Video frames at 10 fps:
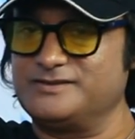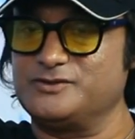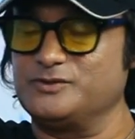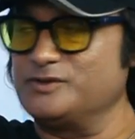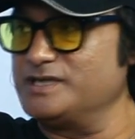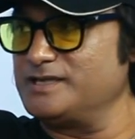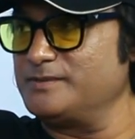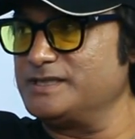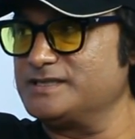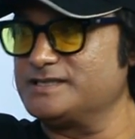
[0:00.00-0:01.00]
সুন্দর গিটার
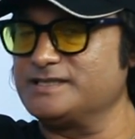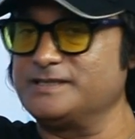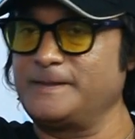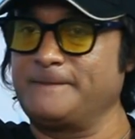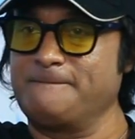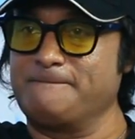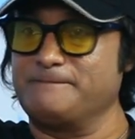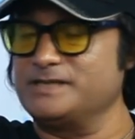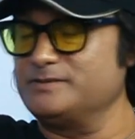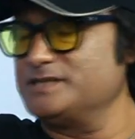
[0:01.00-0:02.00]
বাজাচ্ছে মাঝে